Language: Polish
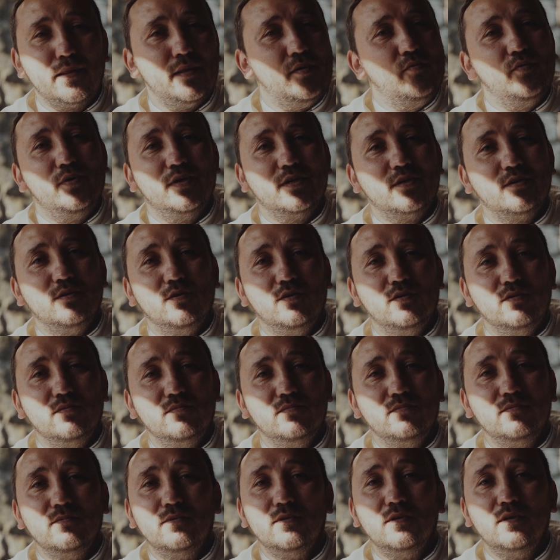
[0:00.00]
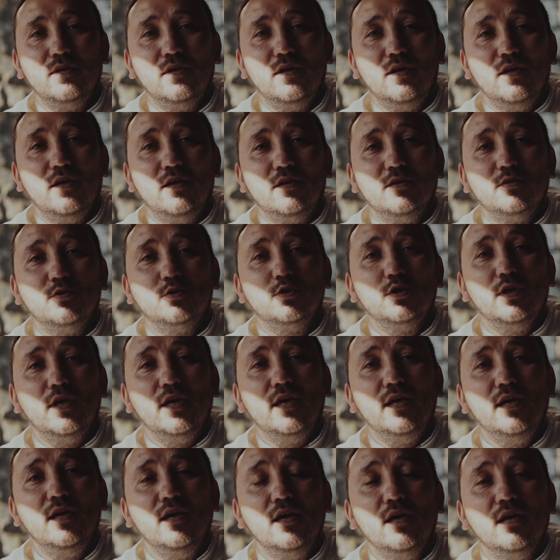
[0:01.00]
całego,
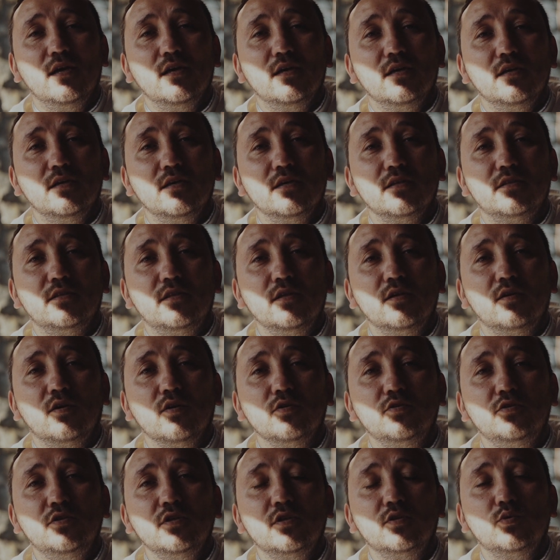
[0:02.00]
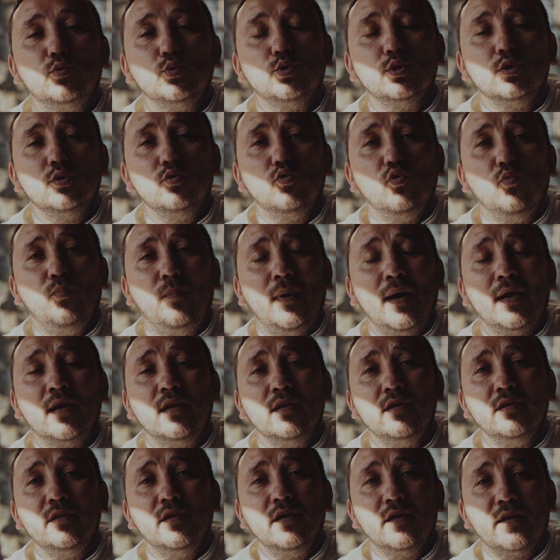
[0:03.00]
że y, tylko ci, którzy
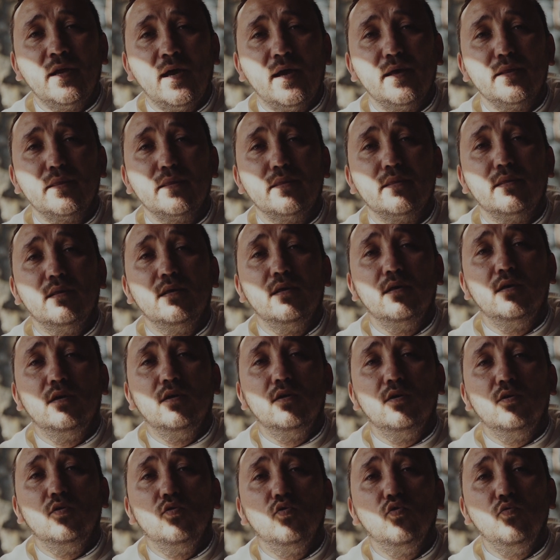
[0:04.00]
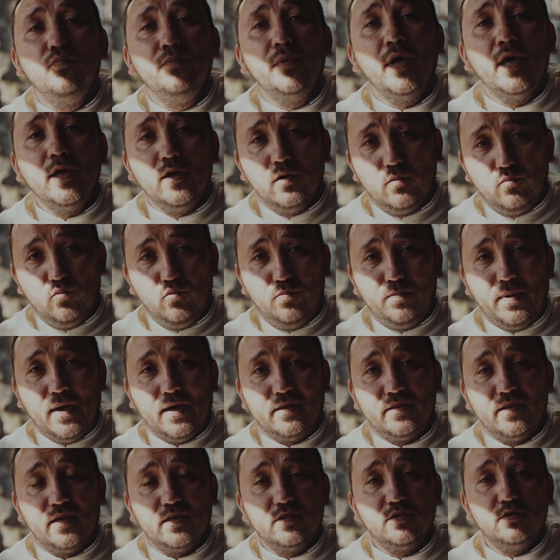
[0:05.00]
upadli nieraz, umieją
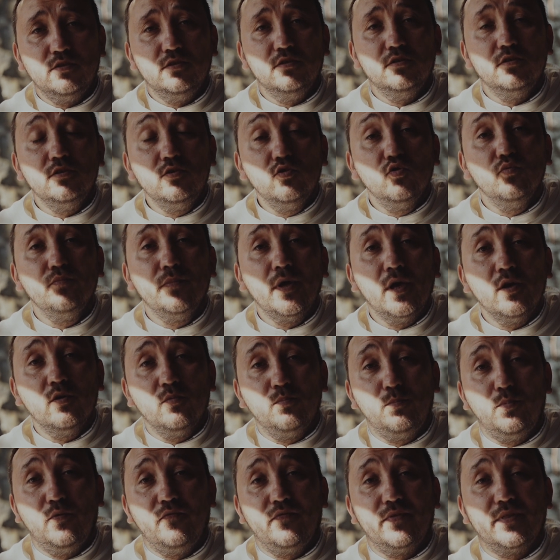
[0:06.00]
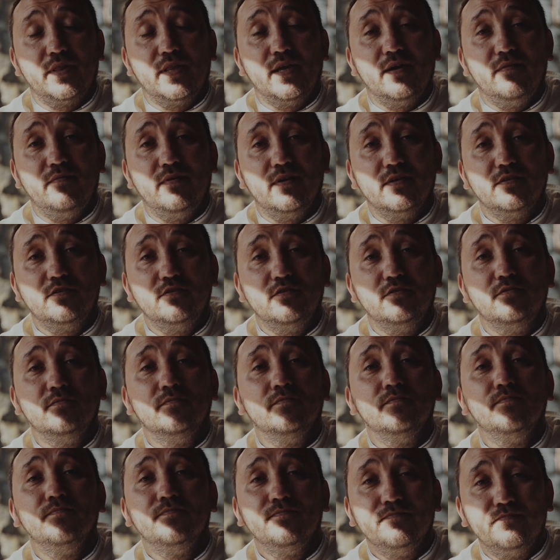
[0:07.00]
upadać i umieją powstawać.
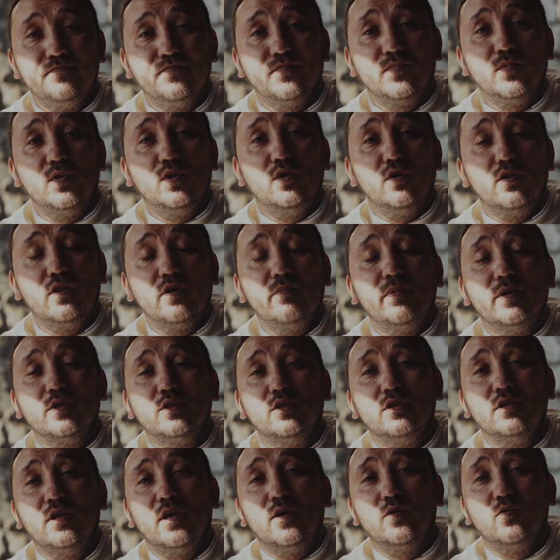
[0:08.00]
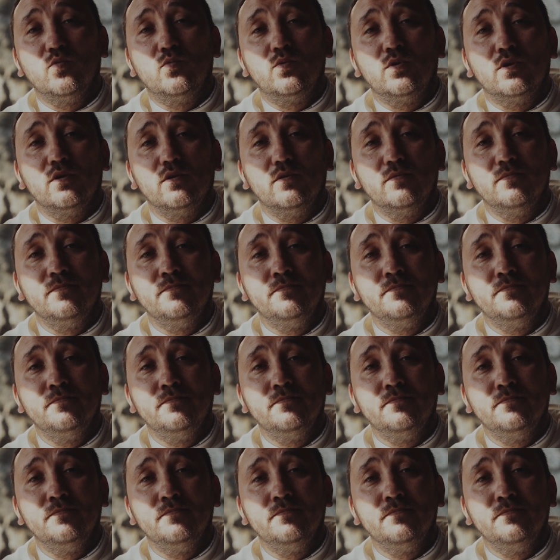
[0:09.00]
Do zobaczenia jutro.